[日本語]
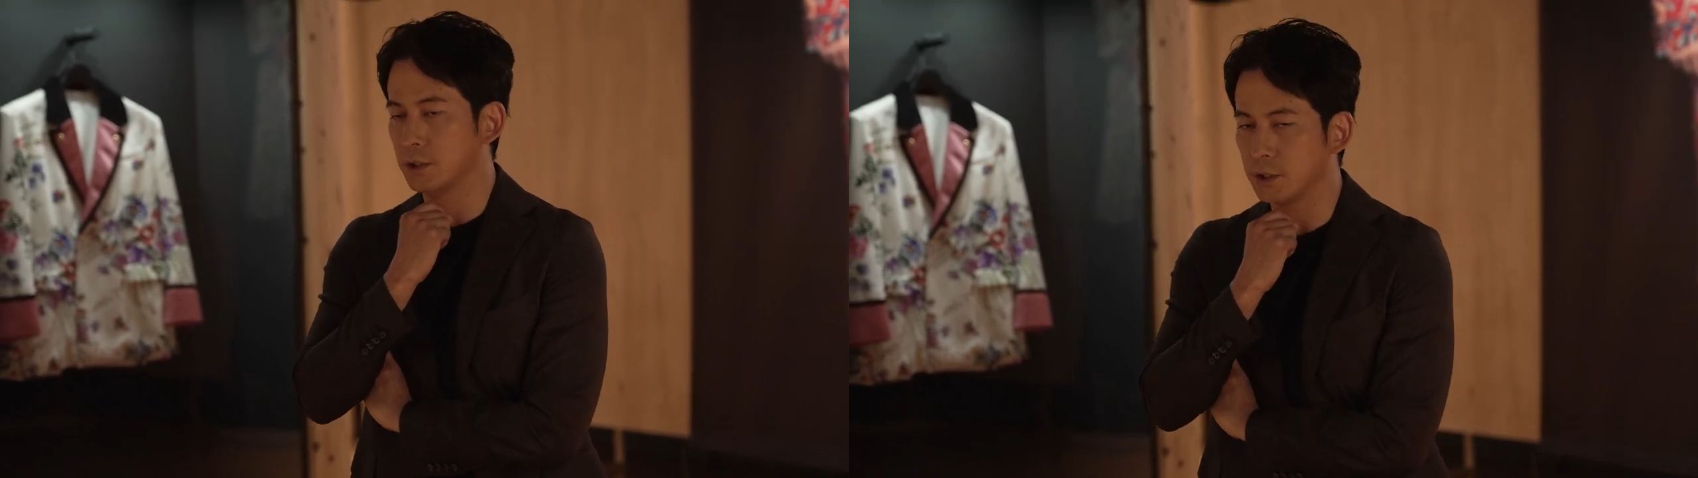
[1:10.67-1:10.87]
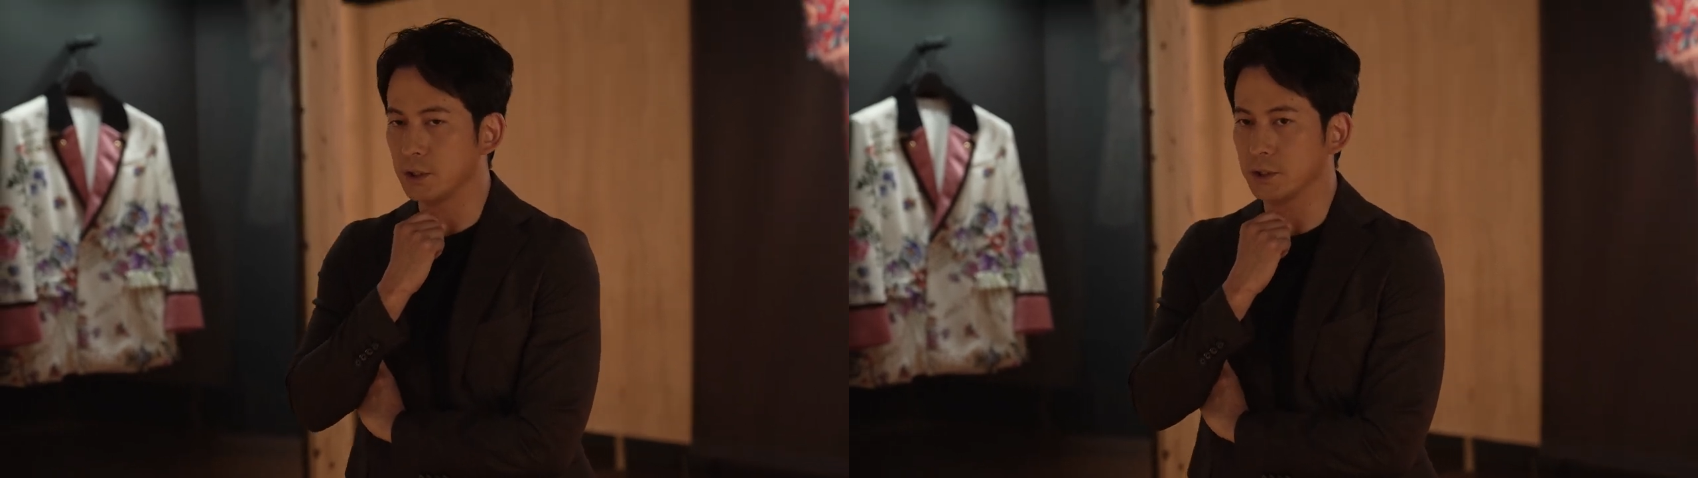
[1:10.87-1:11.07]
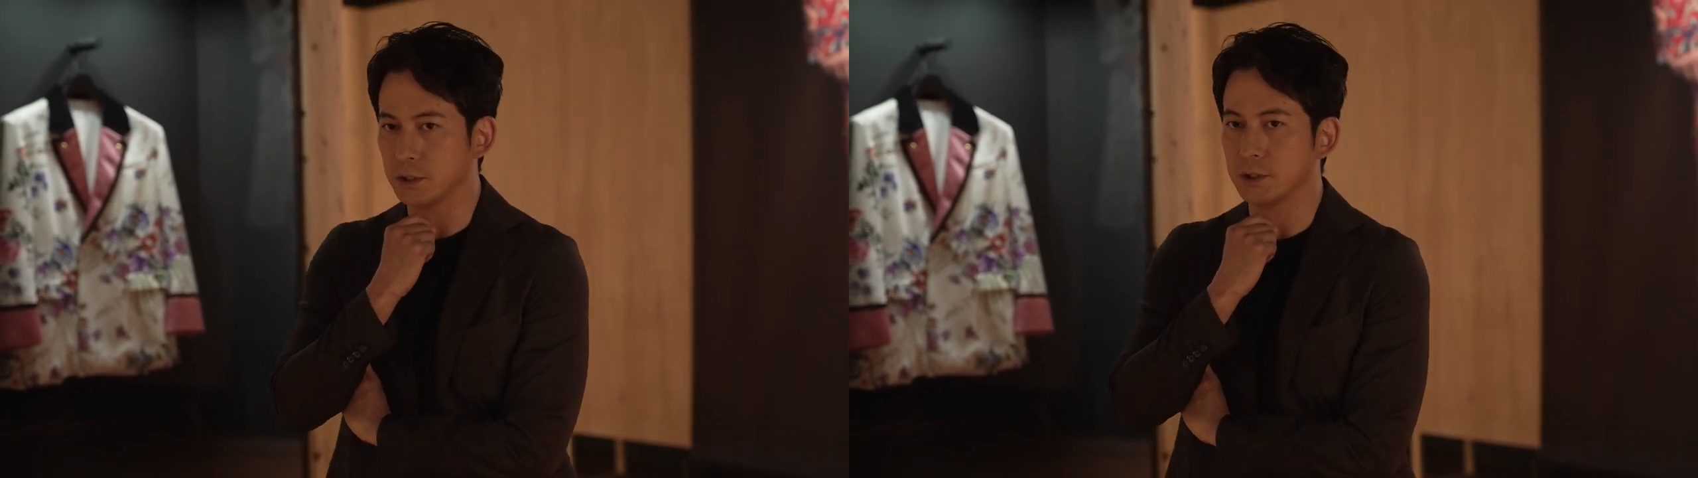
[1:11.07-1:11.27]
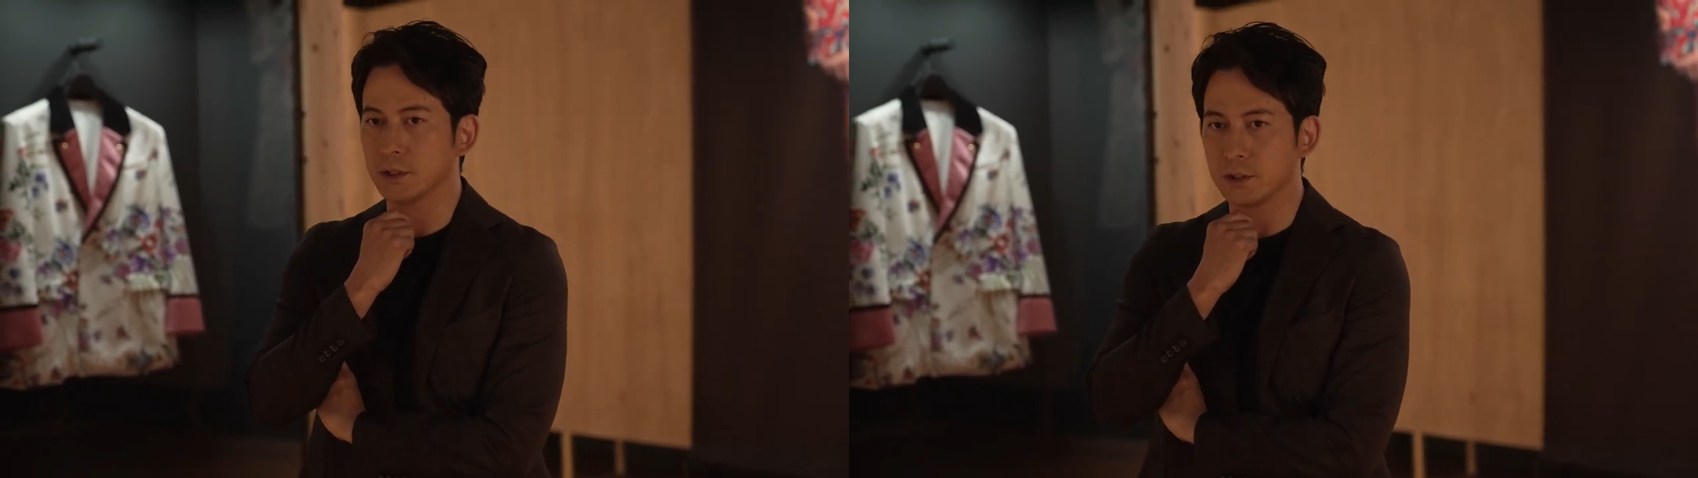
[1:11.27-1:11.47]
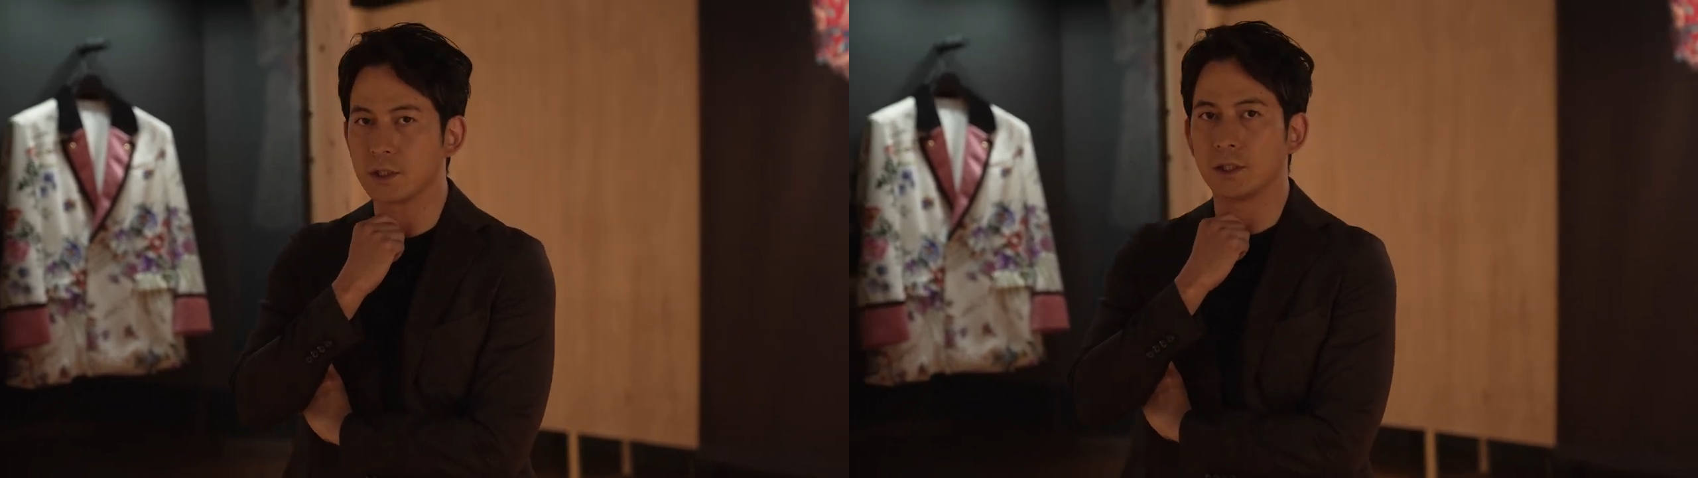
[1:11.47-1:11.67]
写真で
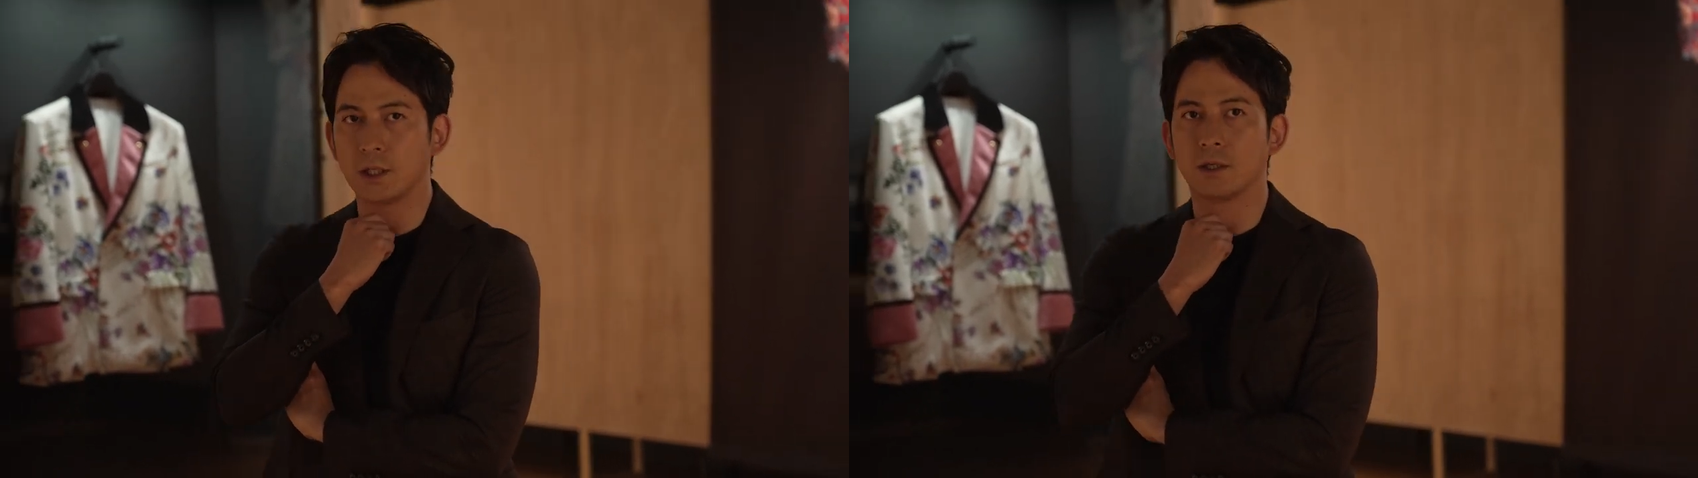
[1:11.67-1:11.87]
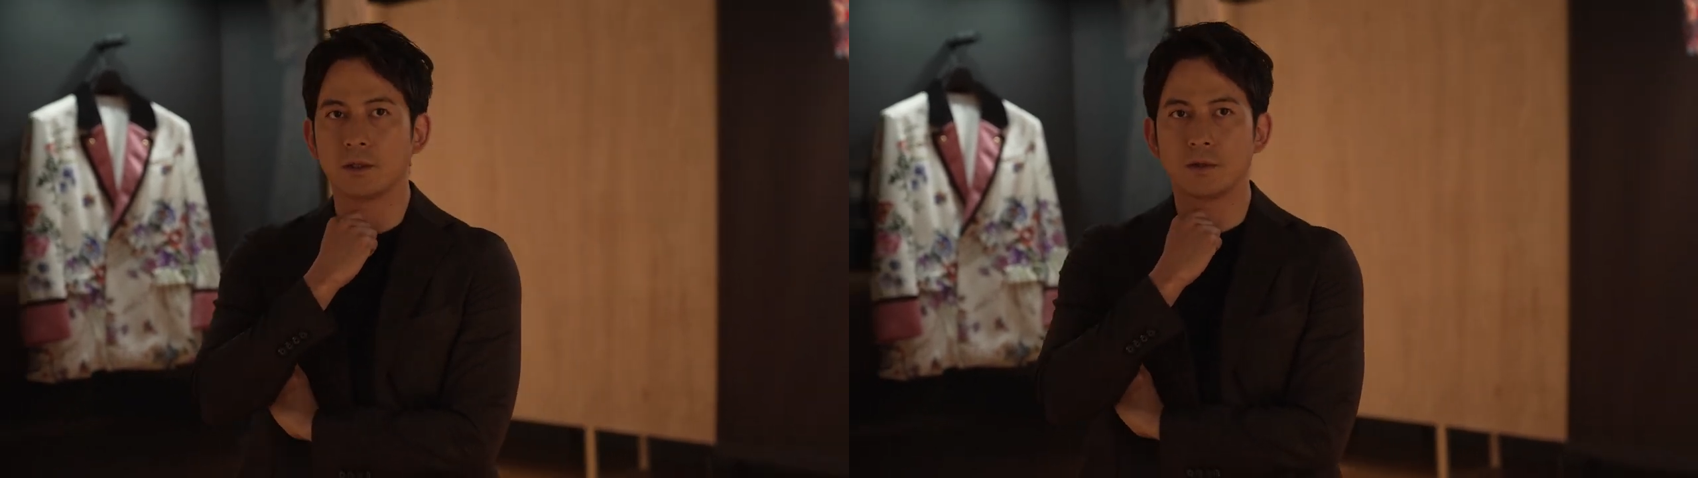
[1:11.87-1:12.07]
すかね。